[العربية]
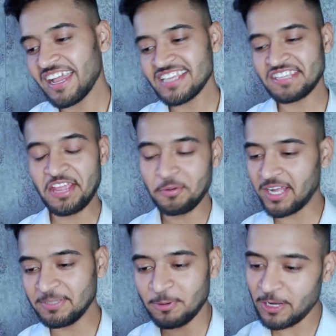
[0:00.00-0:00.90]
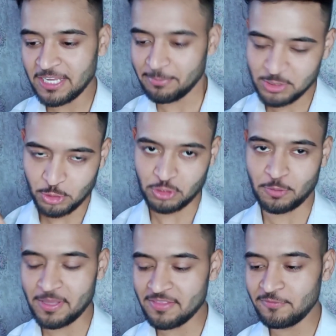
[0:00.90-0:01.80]
هاي هسه اي واحد يبوع عليه بالتيك
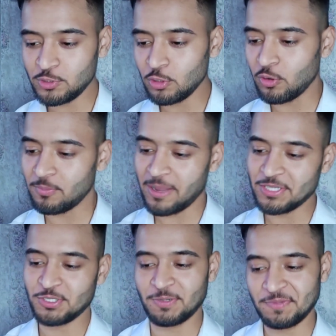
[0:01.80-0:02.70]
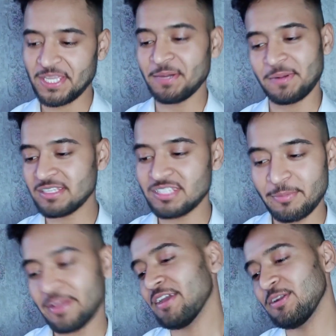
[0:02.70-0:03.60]
توك بهذا الفيديو يقول مع شلون بنيه
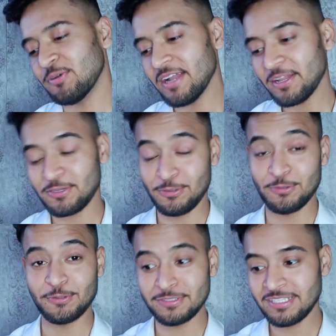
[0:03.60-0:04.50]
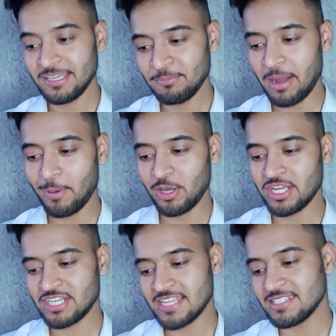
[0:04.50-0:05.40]
مرتبه حلوه كيوت بابا
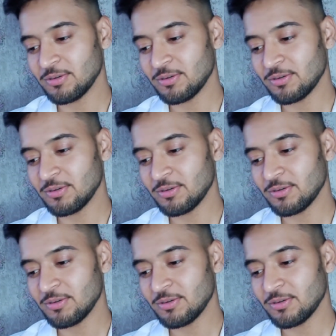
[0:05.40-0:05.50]
هنا ايش راح